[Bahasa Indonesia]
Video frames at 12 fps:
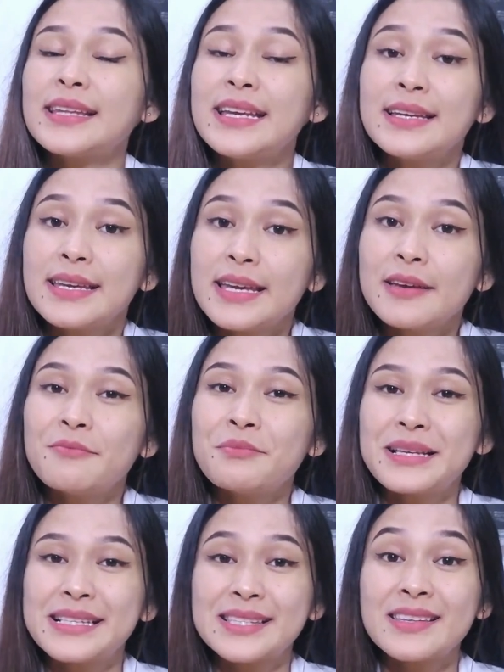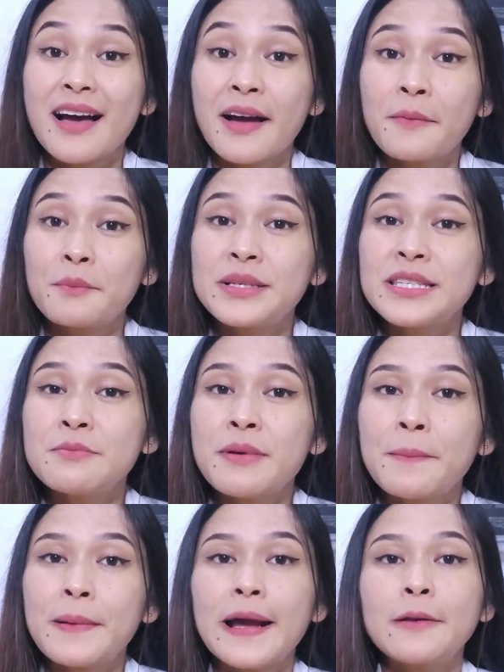tinggi bisa
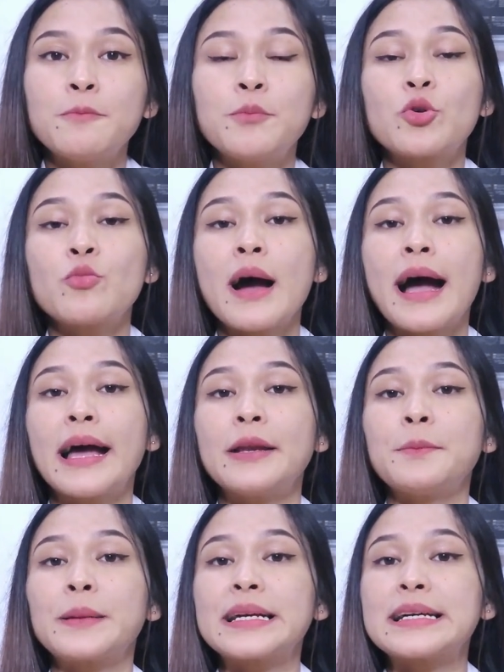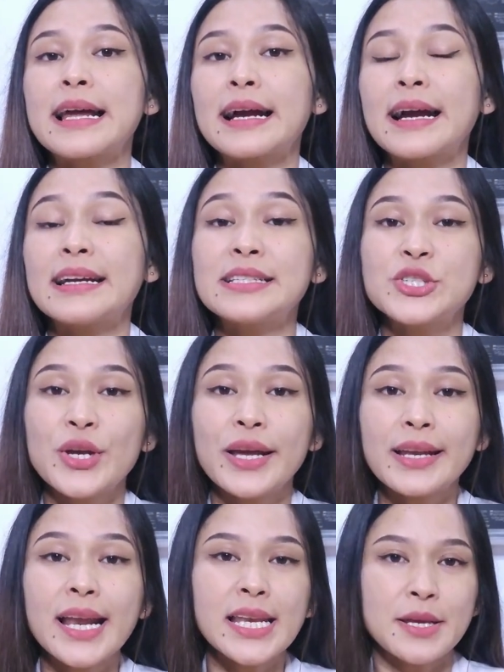menyebabkan perubahan pergerakan
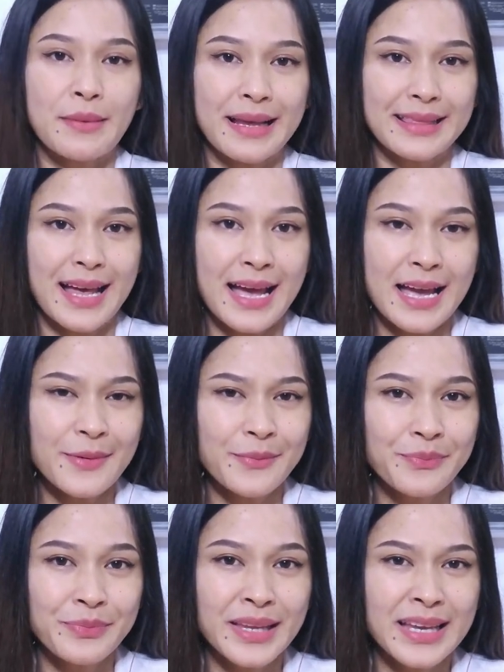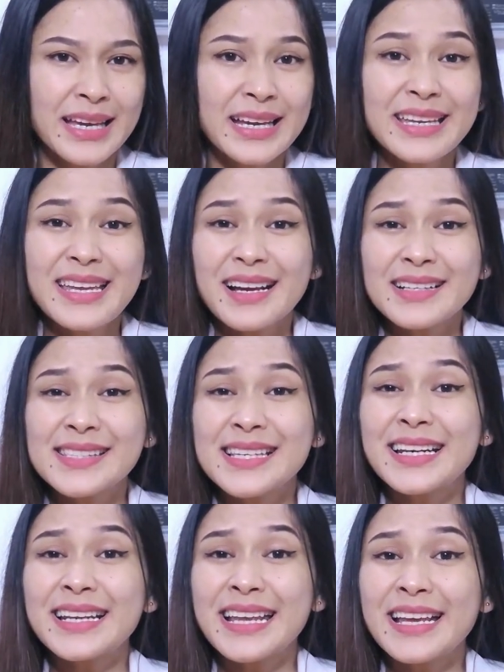cairan di mata yang
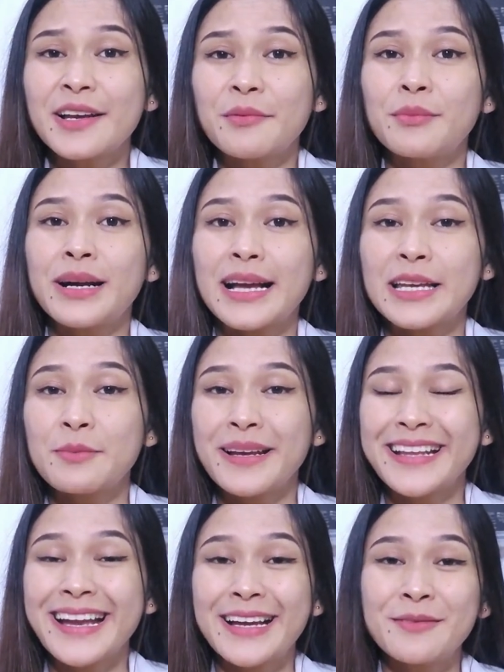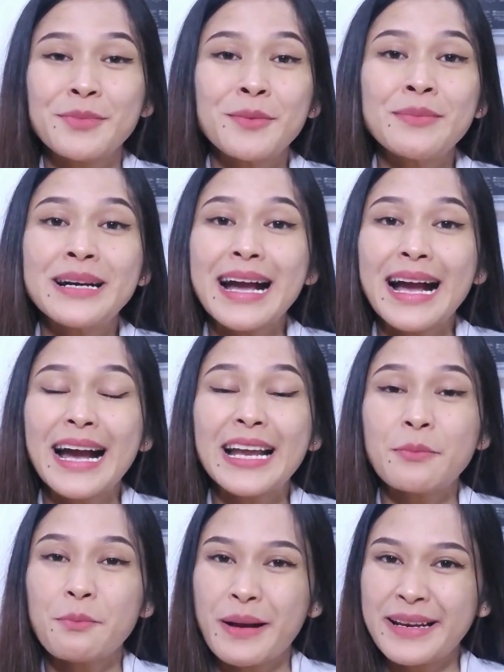sering mengakibatkan
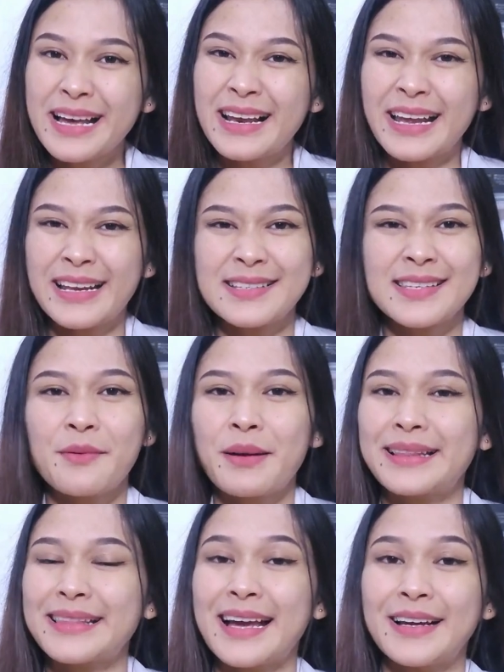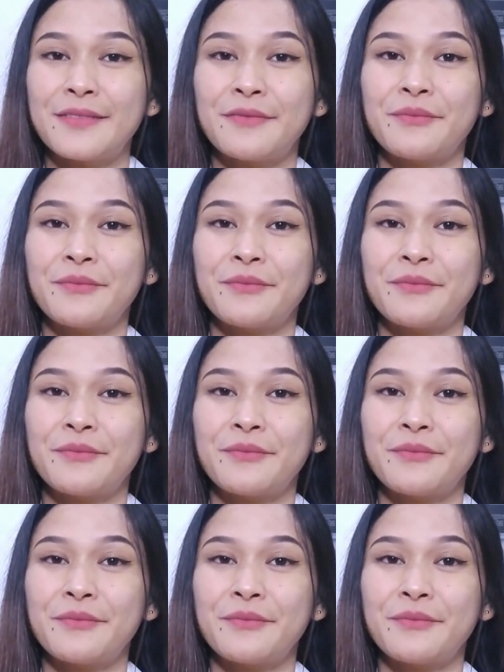pembengkakan pada lensa mata.